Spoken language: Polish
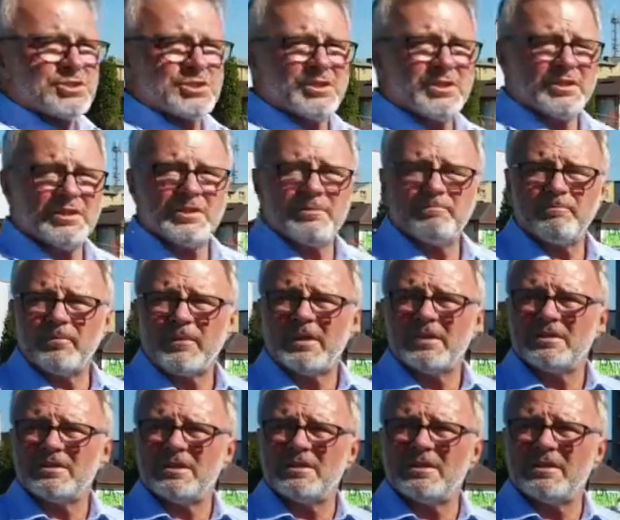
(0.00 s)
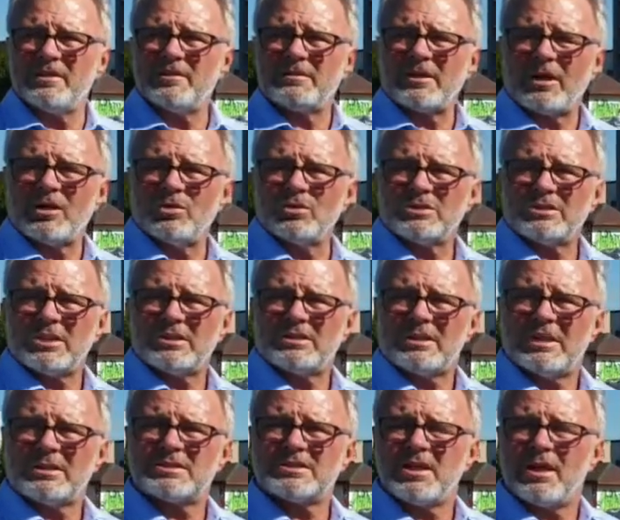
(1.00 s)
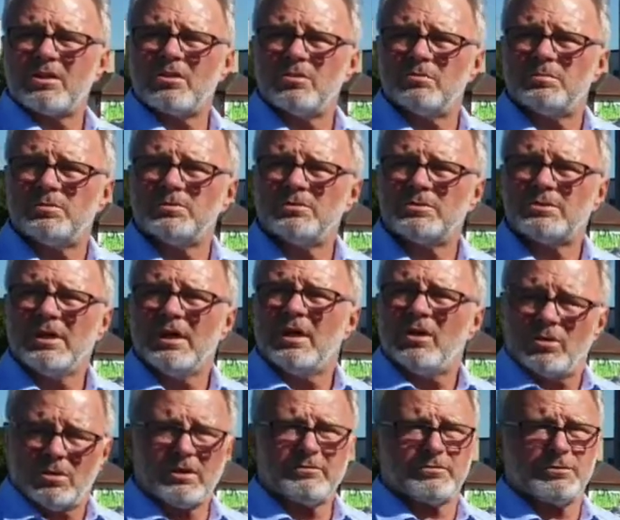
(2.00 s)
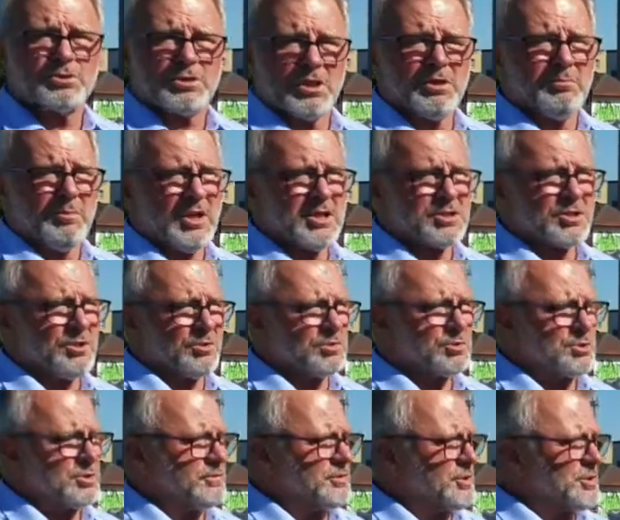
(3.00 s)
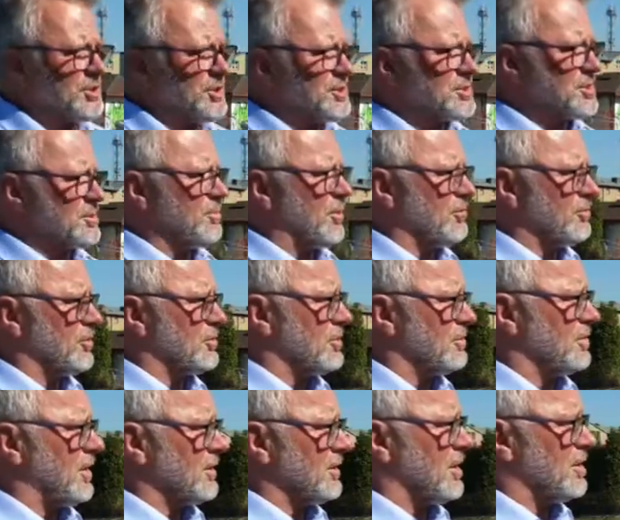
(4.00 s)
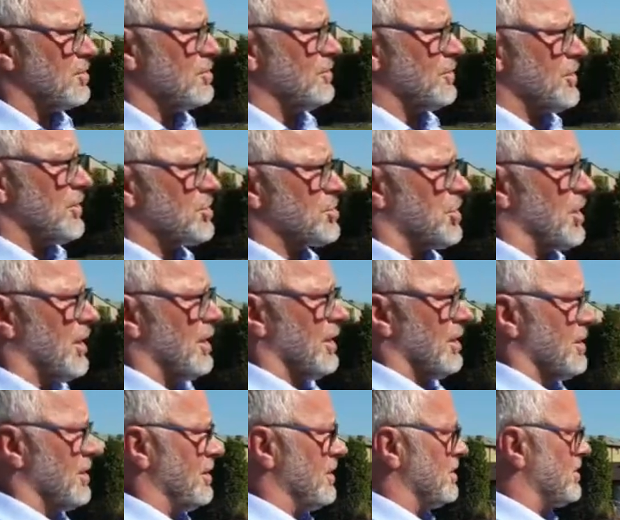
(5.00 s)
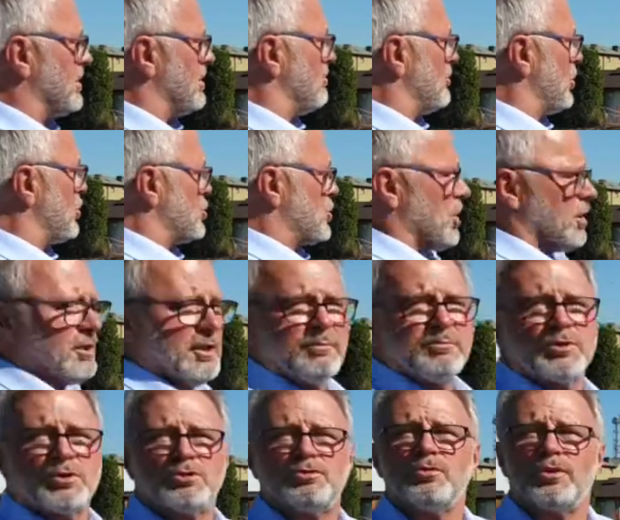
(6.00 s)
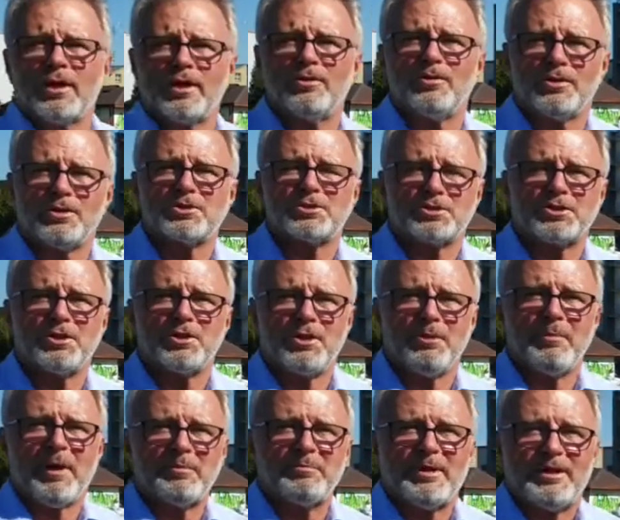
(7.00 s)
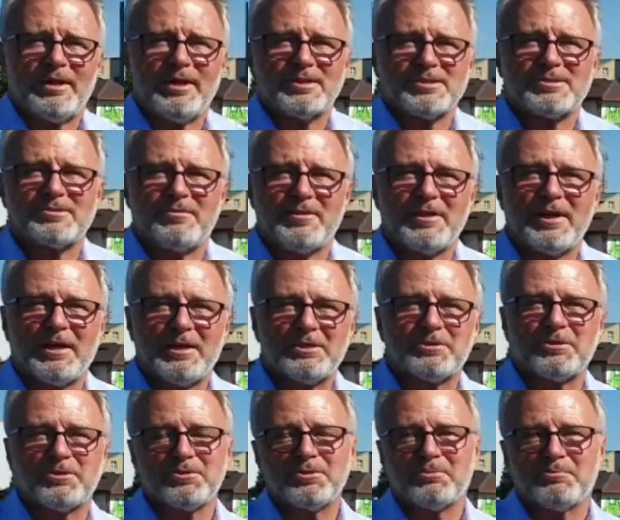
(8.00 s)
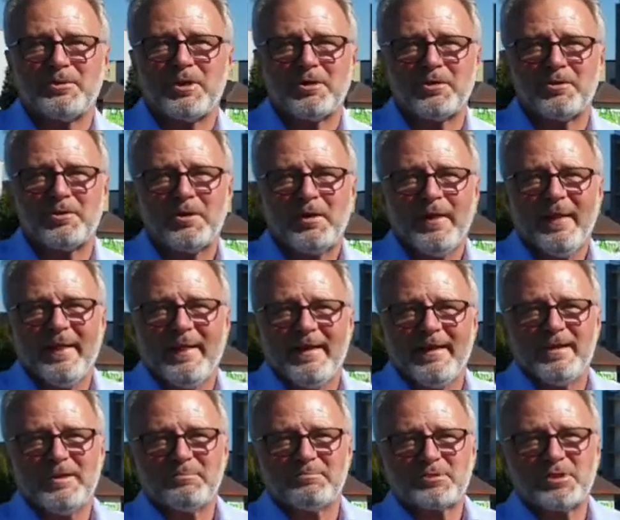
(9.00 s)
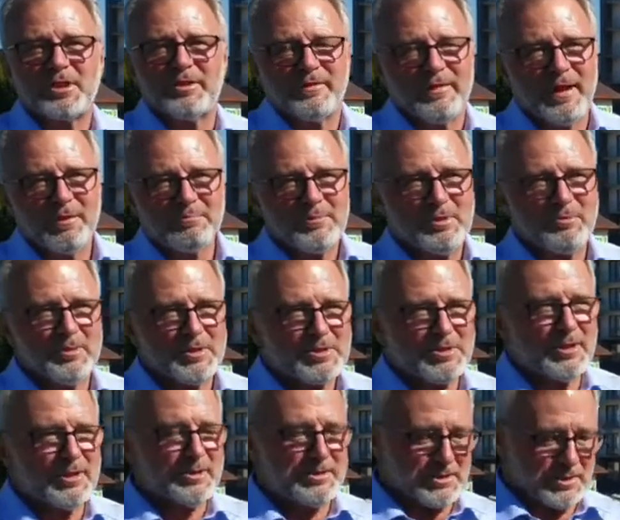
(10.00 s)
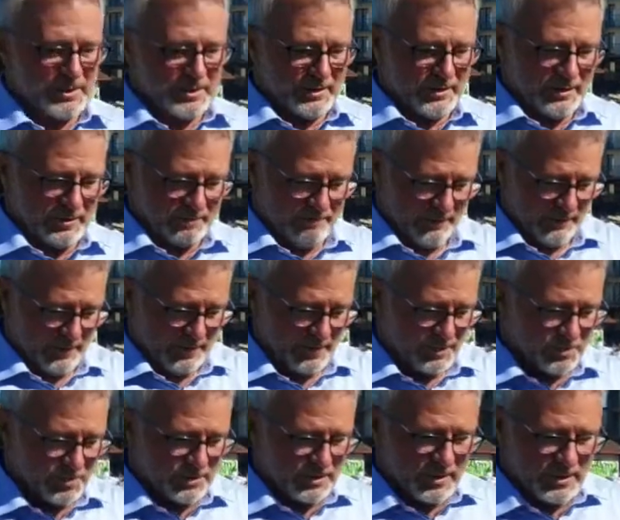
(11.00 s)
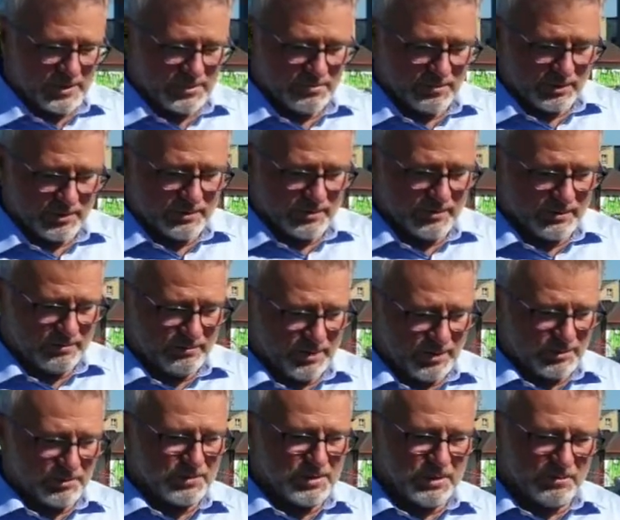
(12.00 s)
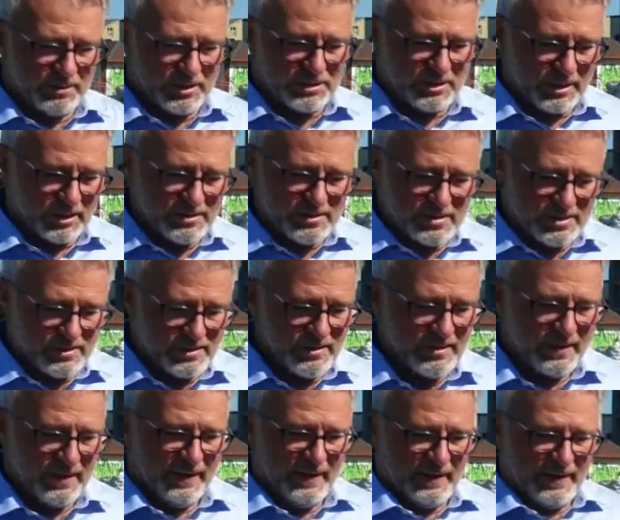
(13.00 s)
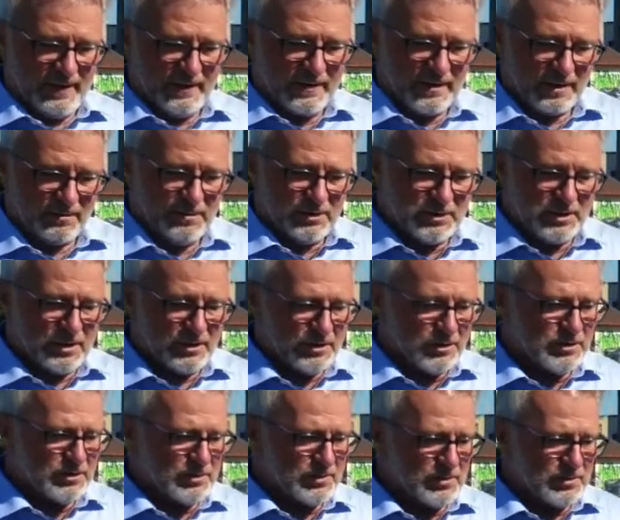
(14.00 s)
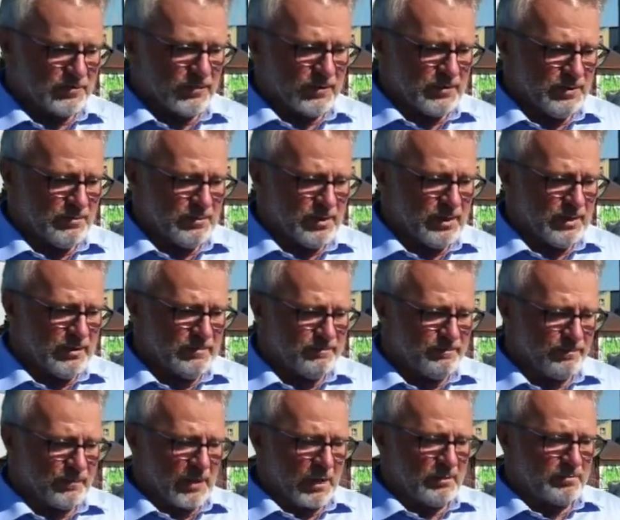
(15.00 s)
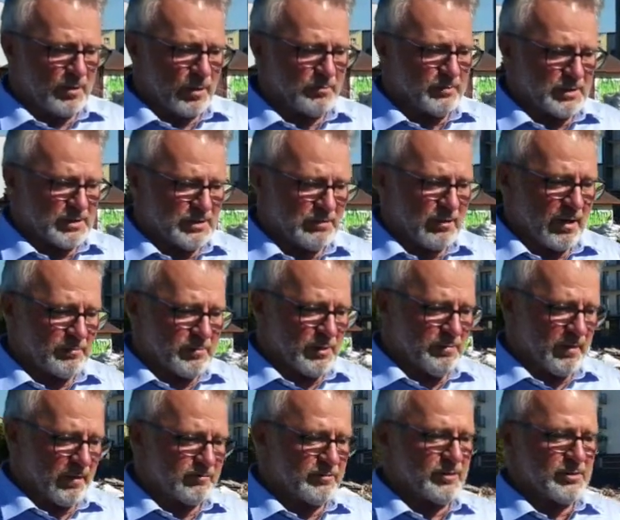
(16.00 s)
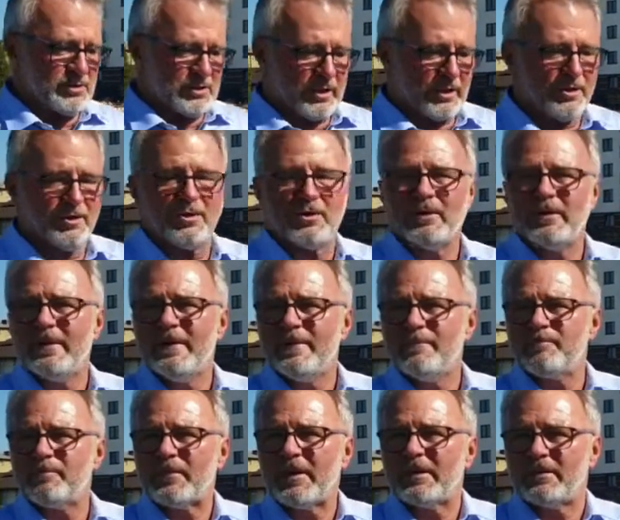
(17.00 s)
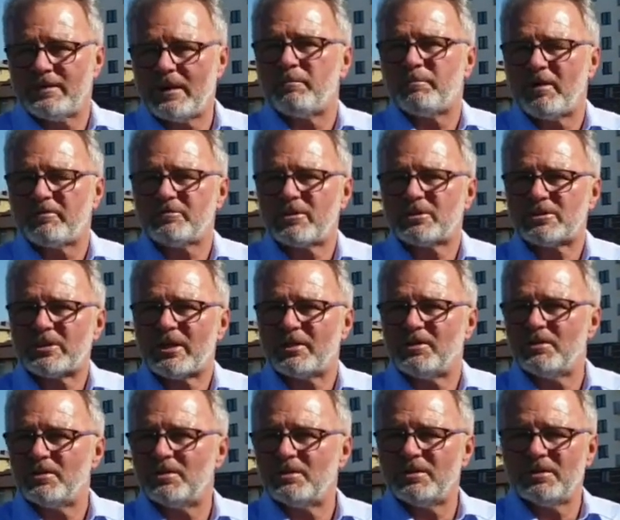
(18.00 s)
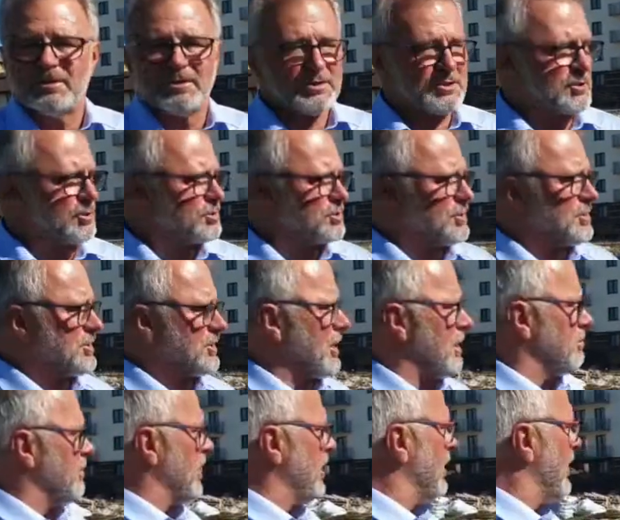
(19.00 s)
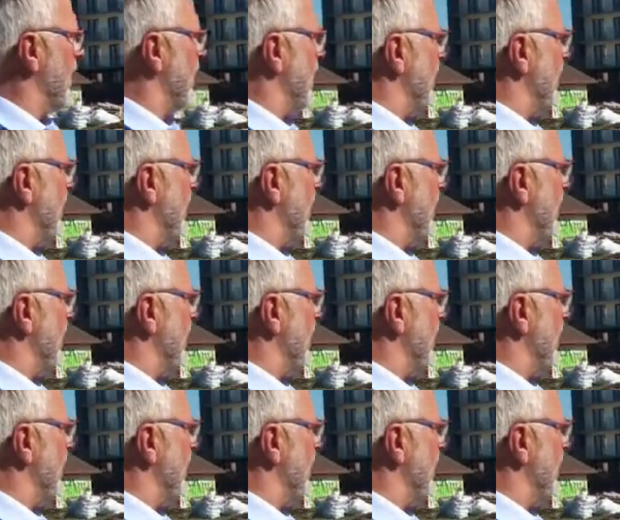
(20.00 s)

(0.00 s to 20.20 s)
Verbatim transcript: że e, te, ta koncentracja robót, ona w dużej mierze oczywiście jest spowodowana również e, tym osiedlem, którego jeszcze nie mamy nazwy, ale to dopiero e, przed nami. Myślę, że już teraz mo mogą się mieszkańcy jakby dzielić tu swoimi pomysłami, pewno z tego, na pewno z tego skorzystamy.